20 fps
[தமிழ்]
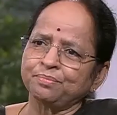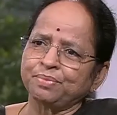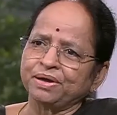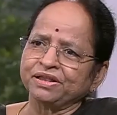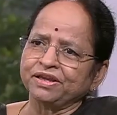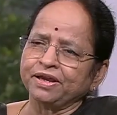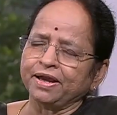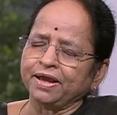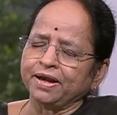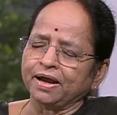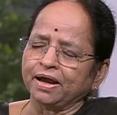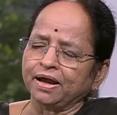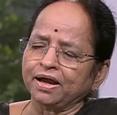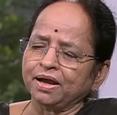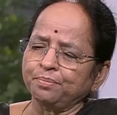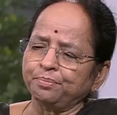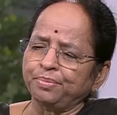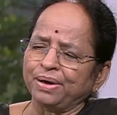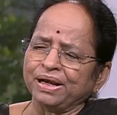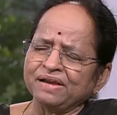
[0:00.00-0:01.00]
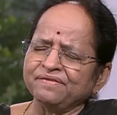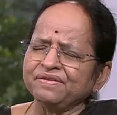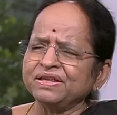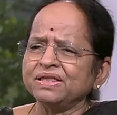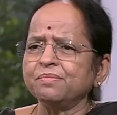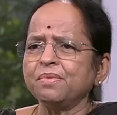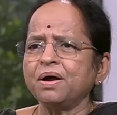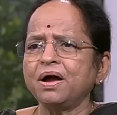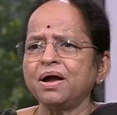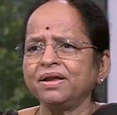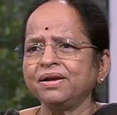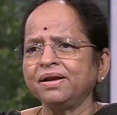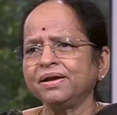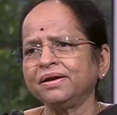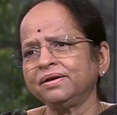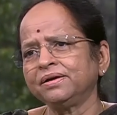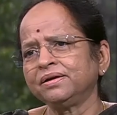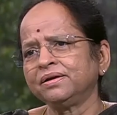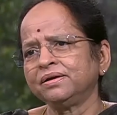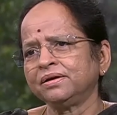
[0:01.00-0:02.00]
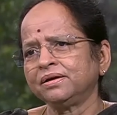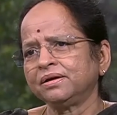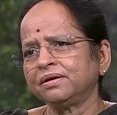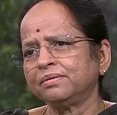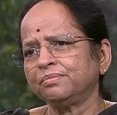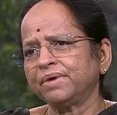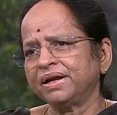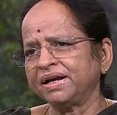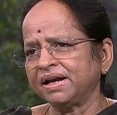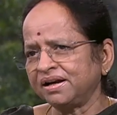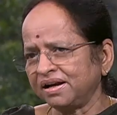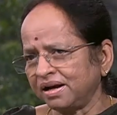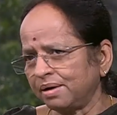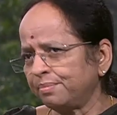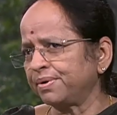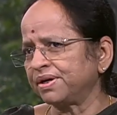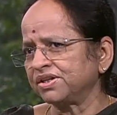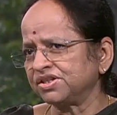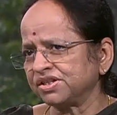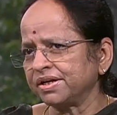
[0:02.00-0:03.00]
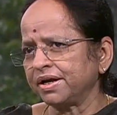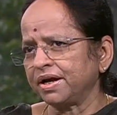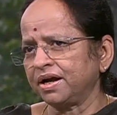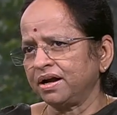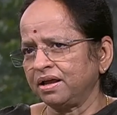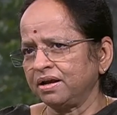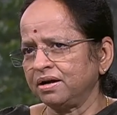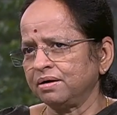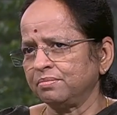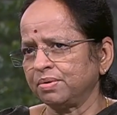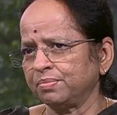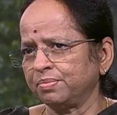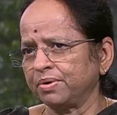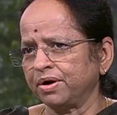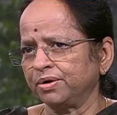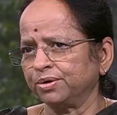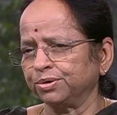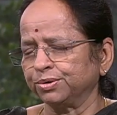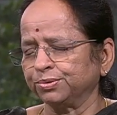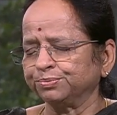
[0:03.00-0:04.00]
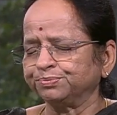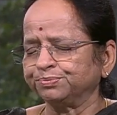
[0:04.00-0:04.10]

பார்த்தீங்கன்னாக்கா பலவிதமான மனநல பிரச்சனைகளை நம்ம பார்க்குறோம்